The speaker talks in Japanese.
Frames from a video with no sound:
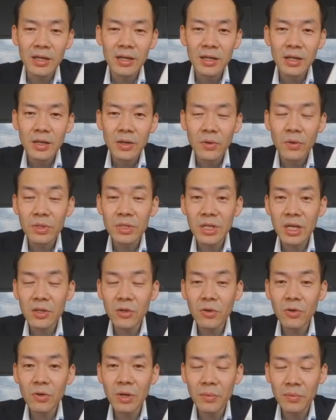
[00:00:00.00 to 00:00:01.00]
こちらの
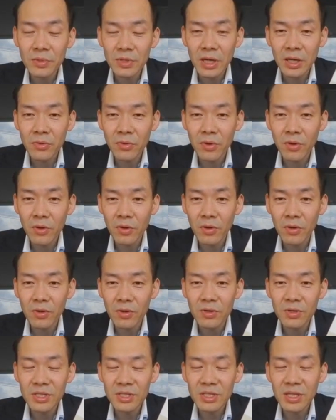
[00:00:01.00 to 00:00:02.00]
本は
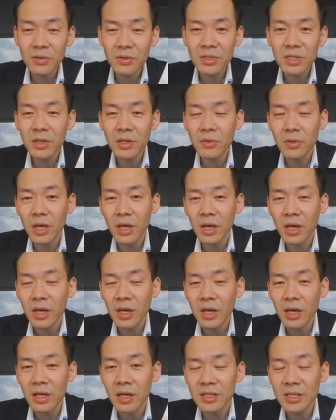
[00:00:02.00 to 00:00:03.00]
資格制度
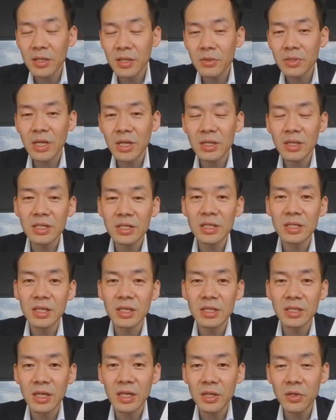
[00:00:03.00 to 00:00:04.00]
で、生徒さんたちにで
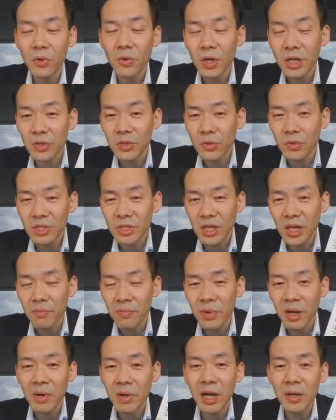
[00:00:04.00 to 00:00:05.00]
すね、教科書として、
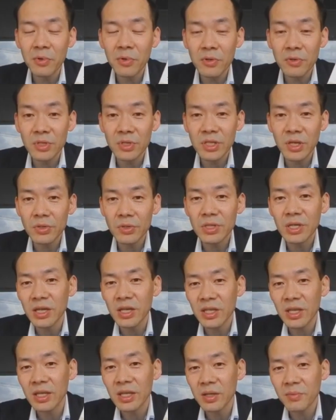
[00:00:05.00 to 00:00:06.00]
バイブルとしてお使いい
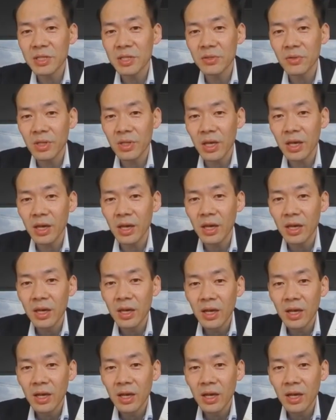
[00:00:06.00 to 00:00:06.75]
ただいてますので、